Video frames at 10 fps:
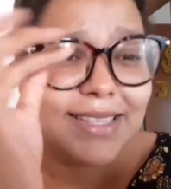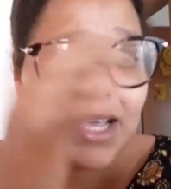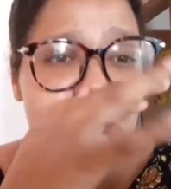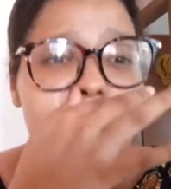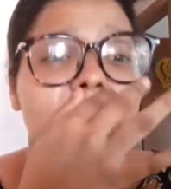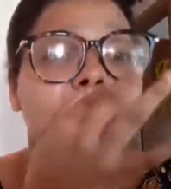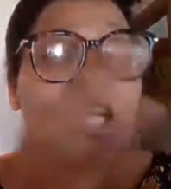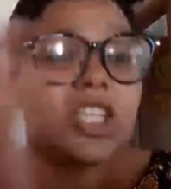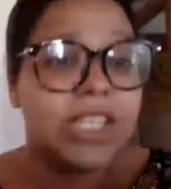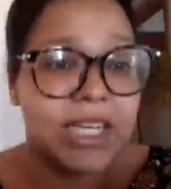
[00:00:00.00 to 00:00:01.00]
Senhor, e
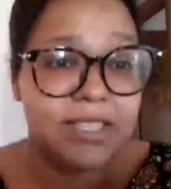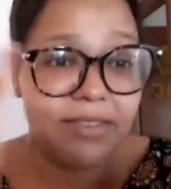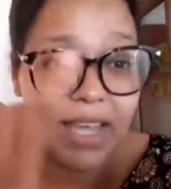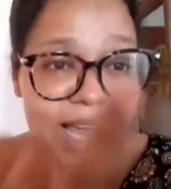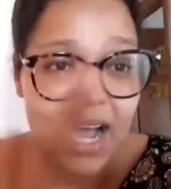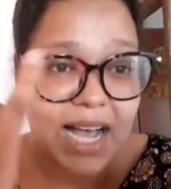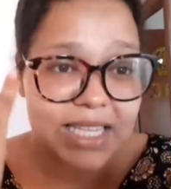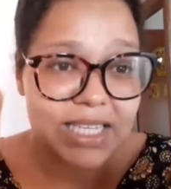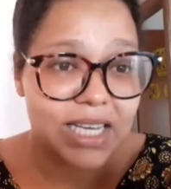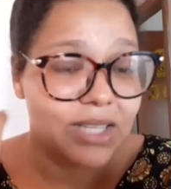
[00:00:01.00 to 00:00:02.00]
aqui já se vem em
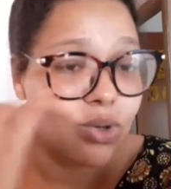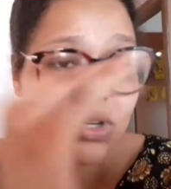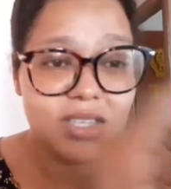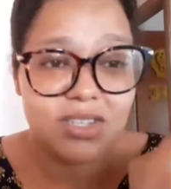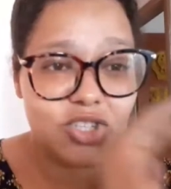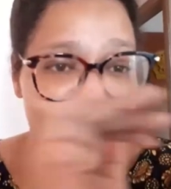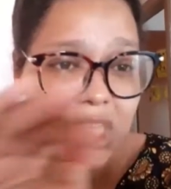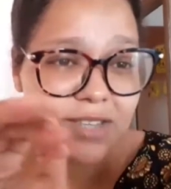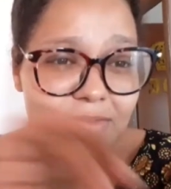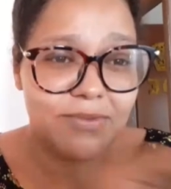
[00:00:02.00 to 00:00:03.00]
casa. Todos as
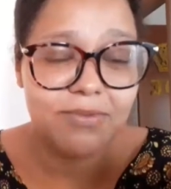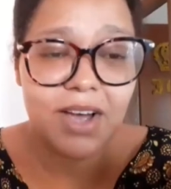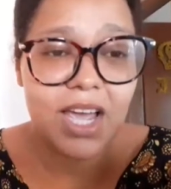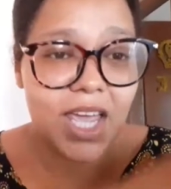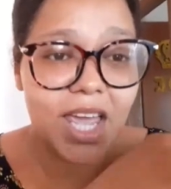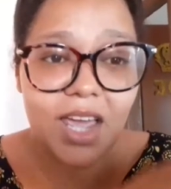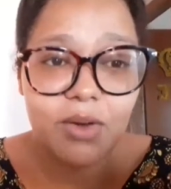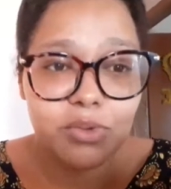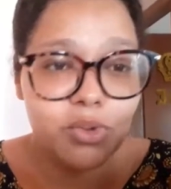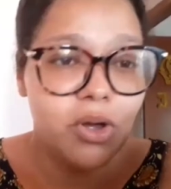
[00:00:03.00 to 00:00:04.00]
dias, vai
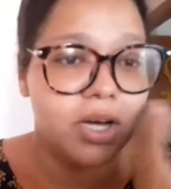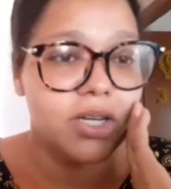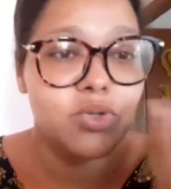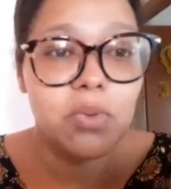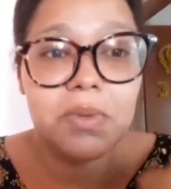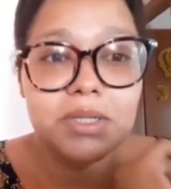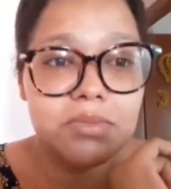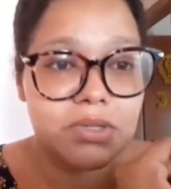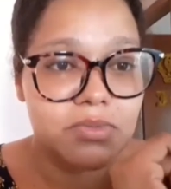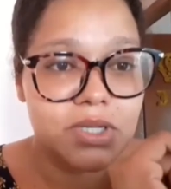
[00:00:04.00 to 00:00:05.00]
eu, tudo organizou, mas
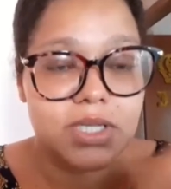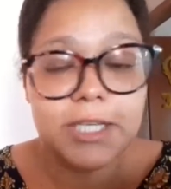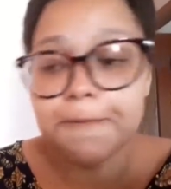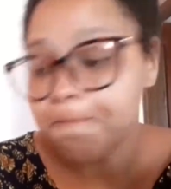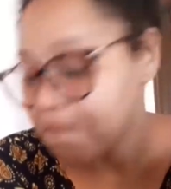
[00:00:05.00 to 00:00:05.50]
mesmo assim.